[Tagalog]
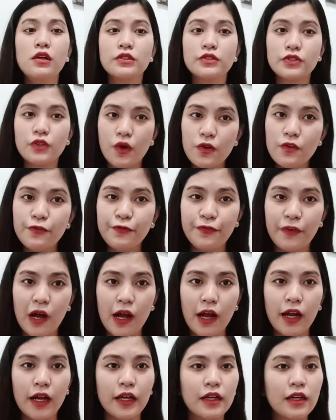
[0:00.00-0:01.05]
So
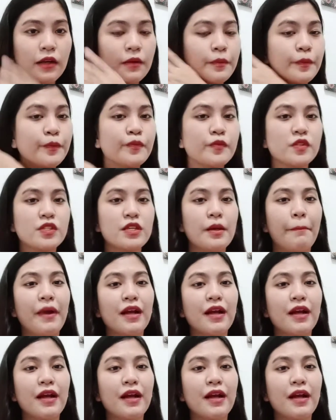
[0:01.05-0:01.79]
far, sa